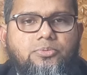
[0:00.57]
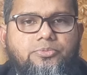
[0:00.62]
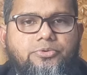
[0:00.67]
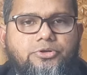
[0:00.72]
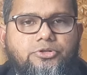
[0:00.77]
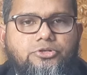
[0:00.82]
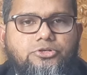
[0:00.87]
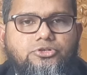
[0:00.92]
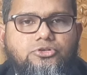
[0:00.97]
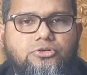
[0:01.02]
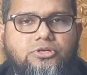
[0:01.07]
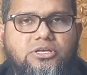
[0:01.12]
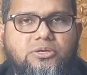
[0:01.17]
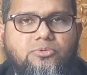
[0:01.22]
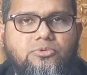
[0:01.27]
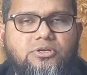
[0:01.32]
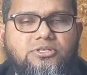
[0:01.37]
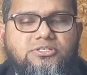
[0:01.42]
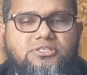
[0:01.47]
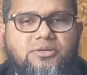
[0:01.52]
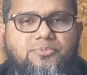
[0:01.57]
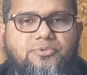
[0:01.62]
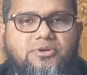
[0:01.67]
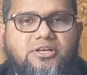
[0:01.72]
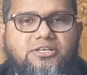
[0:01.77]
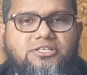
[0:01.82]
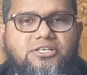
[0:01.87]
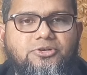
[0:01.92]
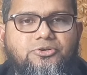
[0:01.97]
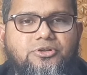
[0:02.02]
প্রিয় দর্শক কেমন আছেন আপনারা
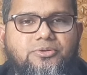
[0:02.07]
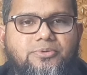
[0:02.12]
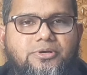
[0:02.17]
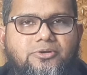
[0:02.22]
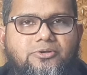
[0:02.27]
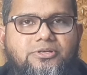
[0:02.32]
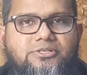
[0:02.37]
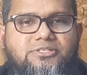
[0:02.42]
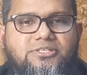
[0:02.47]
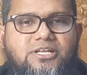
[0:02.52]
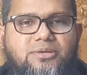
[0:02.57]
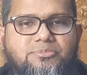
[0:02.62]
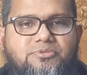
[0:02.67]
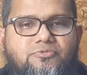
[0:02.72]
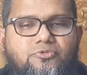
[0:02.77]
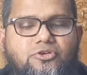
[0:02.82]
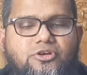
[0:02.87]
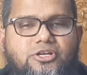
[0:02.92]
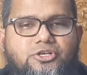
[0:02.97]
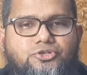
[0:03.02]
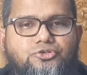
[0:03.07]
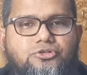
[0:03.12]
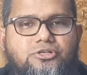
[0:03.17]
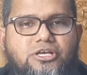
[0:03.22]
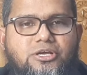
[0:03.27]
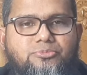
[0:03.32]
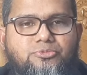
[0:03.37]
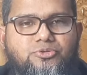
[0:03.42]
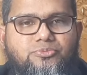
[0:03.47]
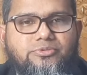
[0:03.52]
আশা করি ভালো আছেন আমি ফরহাদুদ্দিন
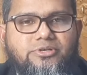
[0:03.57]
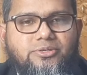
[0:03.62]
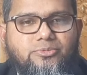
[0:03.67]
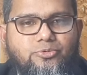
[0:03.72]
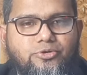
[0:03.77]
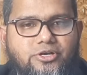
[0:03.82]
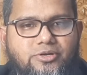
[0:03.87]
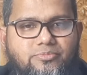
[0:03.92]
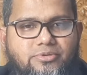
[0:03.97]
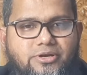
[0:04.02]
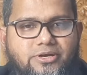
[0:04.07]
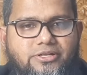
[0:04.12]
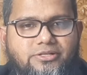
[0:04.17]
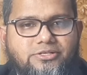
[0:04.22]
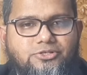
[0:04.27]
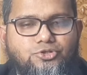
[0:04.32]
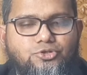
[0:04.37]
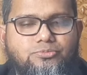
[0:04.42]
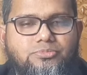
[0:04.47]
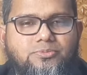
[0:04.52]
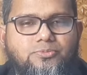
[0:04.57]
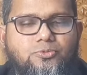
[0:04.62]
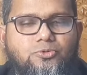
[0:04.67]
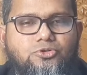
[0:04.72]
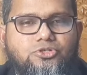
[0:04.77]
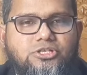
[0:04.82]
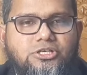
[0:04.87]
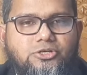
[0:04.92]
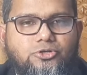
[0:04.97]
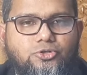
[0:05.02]
আহমেদ বি অ্যাডভোকেট বাংলাদেশ সুপ্রিম কোর্ট
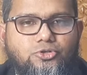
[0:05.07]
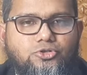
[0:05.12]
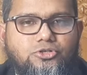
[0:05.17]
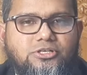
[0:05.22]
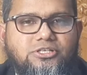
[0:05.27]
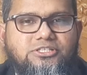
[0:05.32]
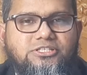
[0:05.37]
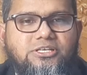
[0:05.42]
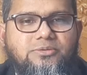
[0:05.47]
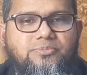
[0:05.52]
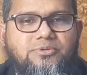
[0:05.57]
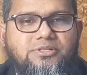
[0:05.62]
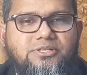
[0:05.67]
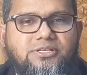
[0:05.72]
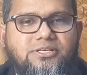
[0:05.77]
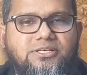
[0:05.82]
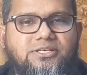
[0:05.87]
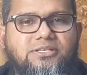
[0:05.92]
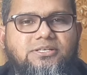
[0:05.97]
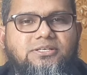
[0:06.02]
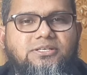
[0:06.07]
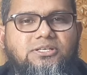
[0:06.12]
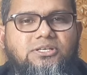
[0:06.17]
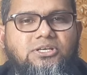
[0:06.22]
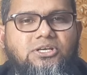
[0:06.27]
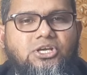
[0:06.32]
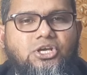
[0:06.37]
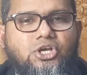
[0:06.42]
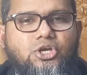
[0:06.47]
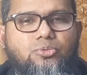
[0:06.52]
স্বাগত জানাচ্ছি আপনাদেরকে
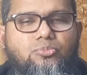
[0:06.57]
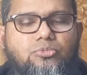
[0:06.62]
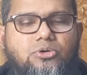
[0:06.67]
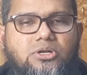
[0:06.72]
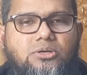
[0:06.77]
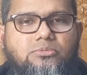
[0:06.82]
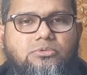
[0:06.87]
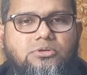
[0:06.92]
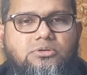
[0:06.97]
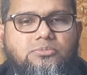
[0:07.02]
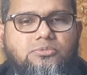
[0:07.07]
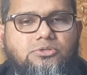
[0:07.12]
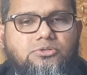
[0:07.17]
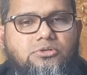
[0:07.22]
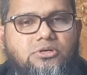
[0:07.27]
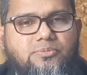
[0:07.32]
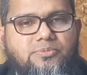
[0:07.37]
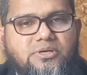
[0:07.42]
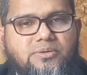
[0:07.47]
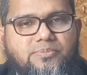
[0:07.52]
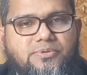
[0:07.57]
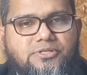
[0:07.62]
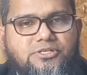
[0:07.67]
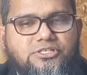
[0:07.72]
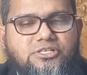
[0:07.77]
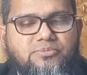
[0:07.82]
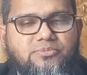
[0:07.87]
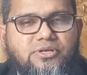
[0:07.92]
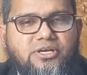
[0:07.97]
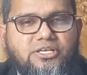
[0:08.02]
বরাবরের মতো আমি আপনাদের
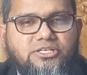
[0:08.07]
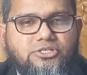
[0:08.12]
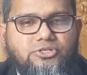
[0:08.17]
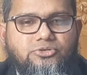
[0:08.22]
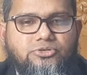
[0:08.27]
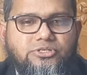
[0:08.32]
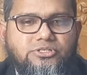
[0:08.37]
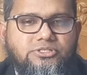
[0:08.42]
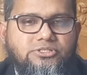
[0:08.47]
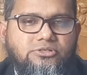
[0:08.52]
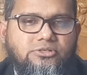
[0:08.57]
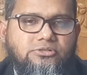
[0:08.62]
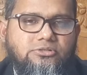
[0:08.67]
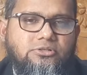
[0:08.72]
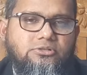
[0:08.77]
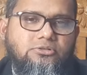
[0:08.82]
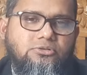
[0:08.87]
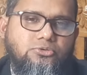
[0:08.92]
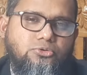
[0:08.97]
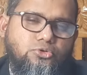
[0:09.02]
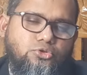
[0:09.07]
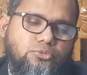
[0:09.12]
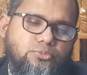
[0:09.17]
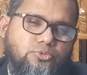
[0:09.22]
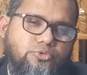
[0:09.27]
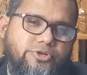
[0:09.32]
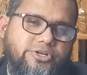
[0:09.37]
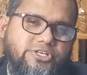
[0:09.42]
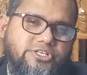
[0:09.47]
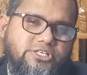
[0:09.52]
সামনে হাজির হয়েছি অত্যন্ত
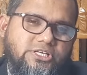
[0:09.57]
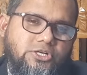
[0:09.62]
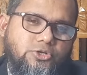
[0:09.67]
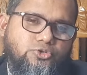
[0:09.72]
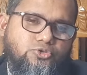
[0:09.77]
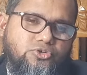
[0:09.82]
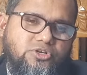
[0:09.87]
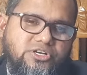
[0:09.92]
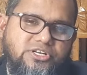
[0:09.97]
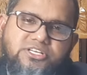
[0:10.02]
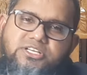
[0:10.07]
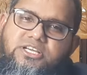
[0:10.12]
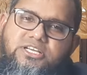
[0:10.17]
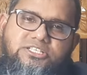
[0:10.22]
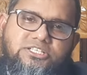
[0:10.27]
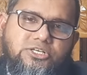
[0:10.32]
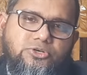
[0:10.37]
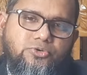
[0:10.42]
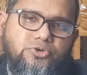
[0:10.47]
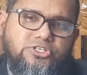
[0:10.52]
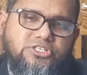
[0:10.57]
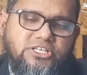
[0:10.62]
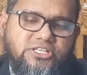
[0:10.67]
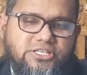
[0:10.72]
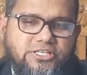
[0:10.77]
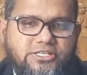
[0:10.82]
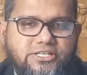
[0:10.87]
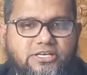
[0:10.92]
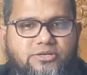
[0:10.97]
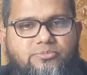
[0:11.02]
গুরুত্বপূর্ণ একটি আলোচনা নিয়ে আশা করি
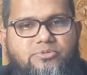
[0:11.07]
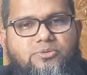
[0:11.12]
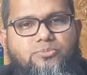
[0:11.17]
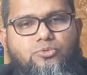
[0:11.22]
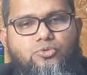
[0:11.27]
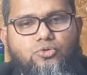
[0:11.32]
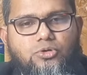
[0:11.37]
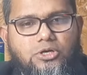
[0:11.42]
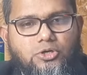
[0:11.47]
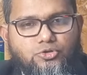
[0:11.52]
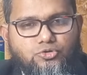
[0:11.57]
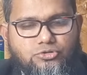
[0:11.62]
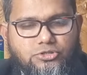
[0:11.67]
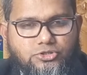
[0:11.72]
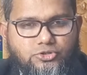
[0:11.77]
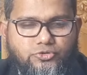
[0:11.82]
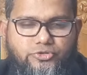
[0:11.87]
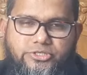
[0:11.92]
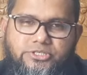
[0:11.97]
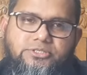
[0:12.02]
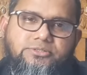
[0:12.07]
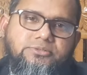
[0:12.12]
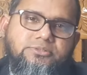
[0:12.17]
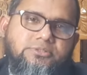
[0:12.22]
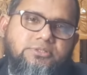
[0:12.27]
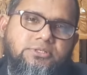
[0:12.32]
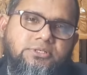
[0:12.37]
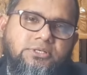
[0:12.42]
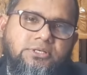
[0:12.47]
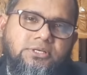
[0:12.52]
সাথেই থাকবেন পুরো আলোচনা জুড়ে
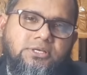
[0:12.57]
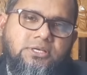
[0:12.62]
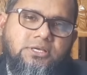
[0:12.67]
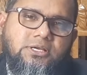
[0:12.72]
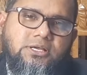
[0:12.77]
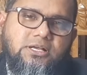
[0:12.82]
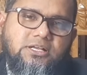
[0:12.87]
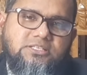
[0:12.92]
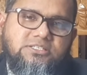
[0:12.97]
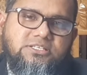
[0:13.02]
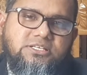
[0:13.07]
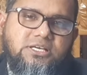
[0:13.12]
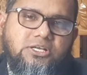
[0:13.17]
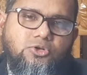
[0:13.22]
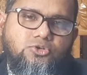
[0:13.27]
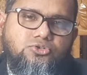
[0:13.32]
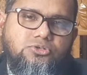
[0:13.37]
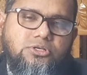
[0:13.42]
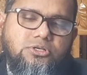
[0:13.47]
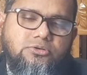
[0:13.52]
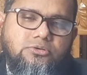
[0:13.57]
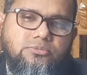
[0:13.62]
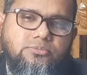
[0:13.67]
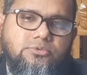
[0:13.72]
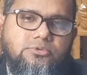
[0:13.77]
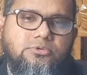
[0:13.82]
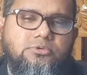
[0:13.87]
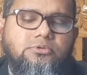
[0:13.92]
আজকে আলোচনা করব